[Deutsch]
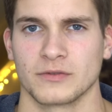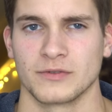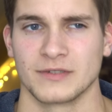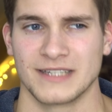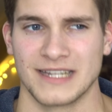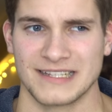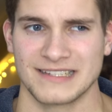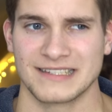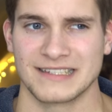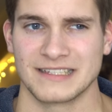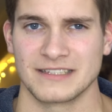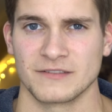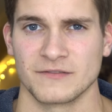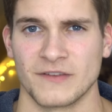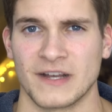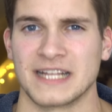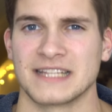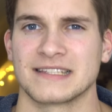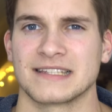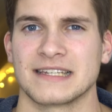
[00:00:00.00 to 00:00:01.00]
Und das ist
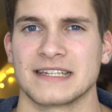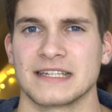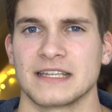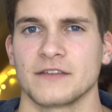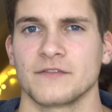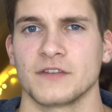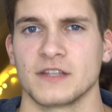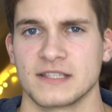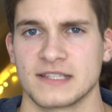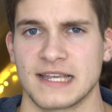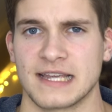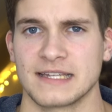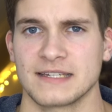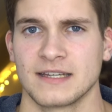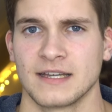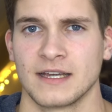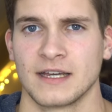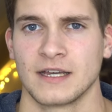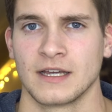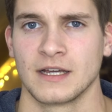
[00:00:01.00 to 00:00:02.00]
wahnsinnig effizient
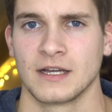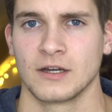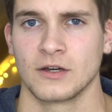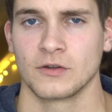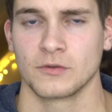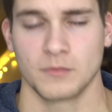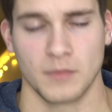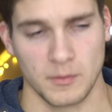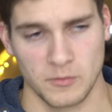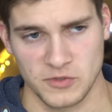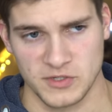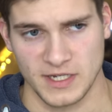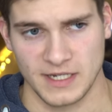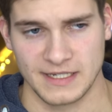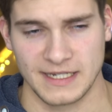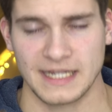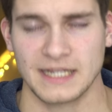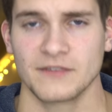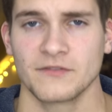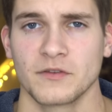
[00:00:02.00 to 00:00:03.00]
und man muss
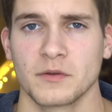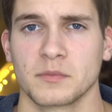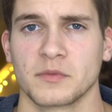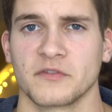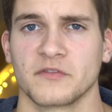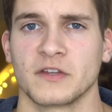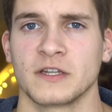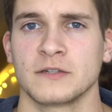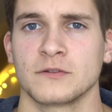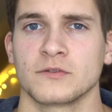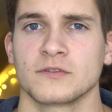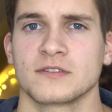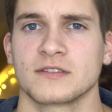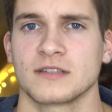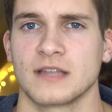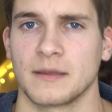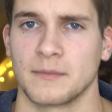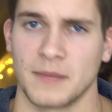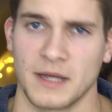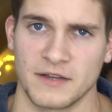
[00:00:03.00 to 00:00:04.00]
daran denken, wir befinden
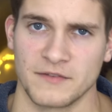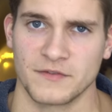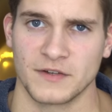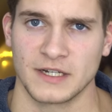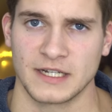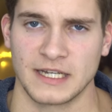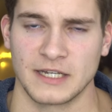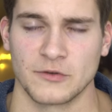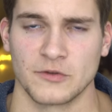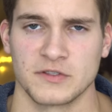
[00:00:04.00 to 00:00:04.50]
uns am Anfang der